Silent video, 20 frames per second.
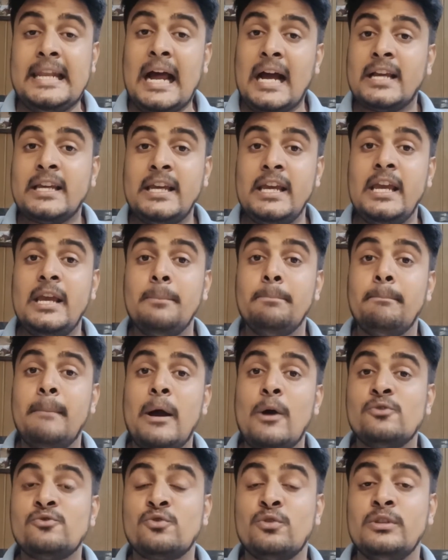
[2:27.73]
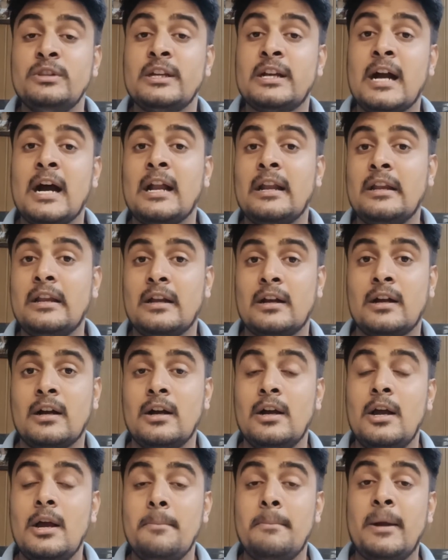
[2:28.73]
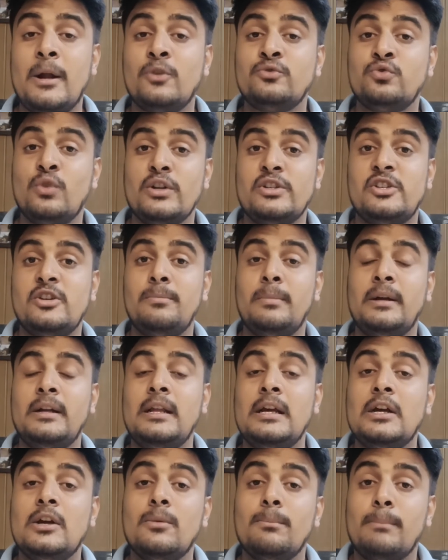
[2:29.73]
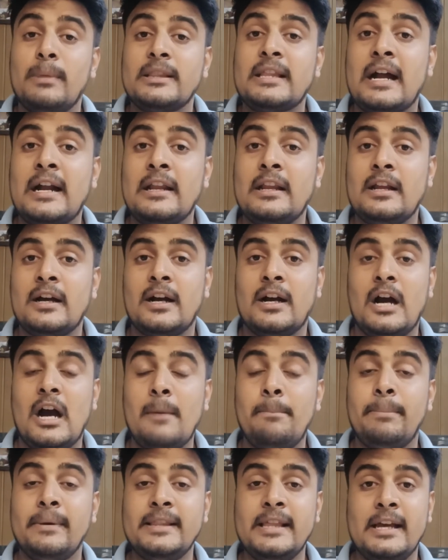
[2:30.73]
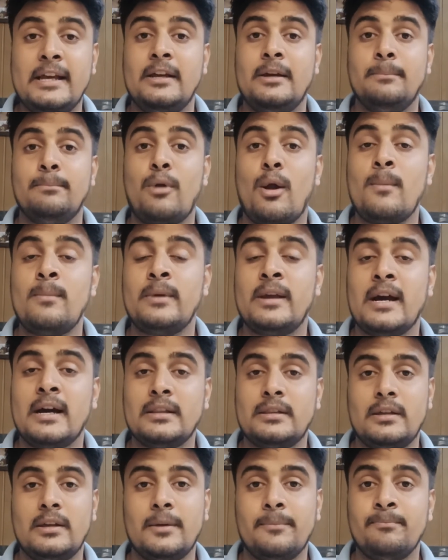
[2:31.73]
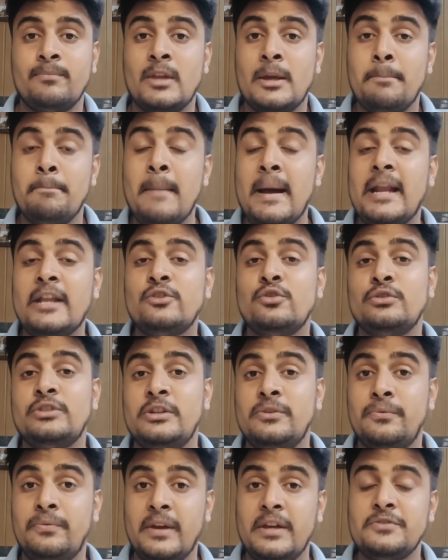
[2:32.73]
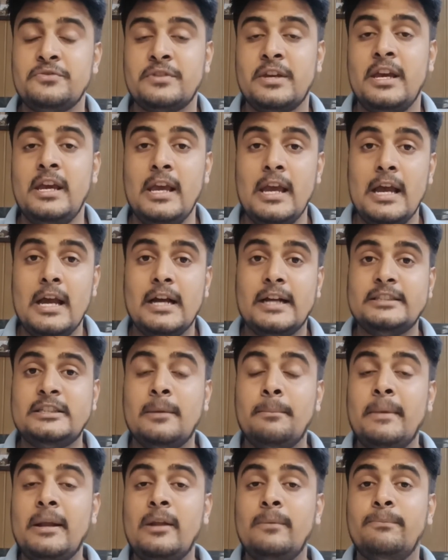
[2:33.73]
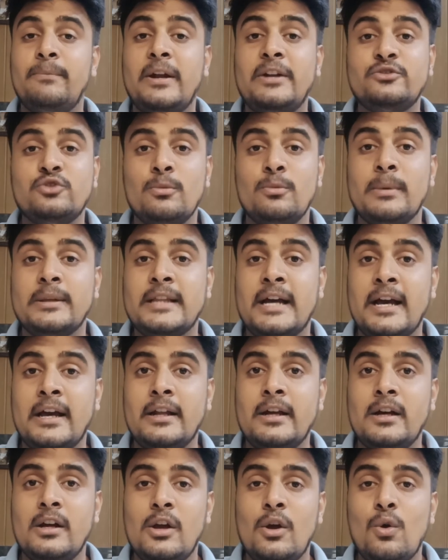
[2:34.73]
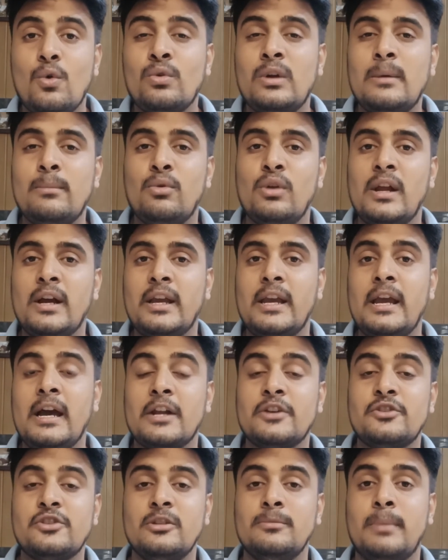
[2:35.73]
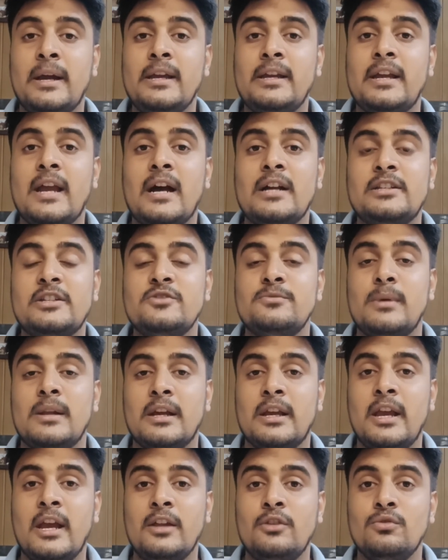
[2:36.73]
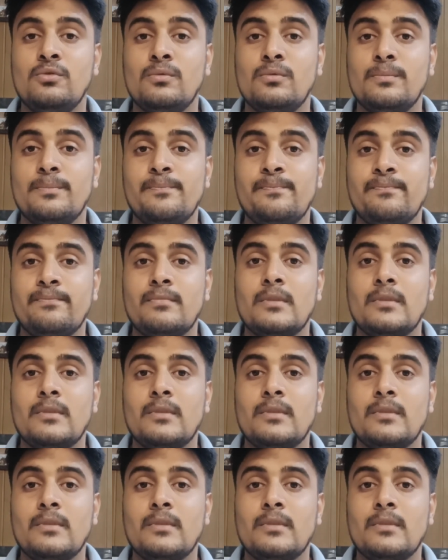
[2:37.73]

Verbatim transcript: ना कि मैं उसको दिखाने लगा मैंने उसको अचीवमेंट बताने लगा अब पता है प्रॉब्लम क्या आती है मैंने जो चीज़ फेस की जब मैंने फ्रेंड्स को बताया ना उन्होंने बोला कि हर्षद भाई क्या चीज़ में लग गया है तू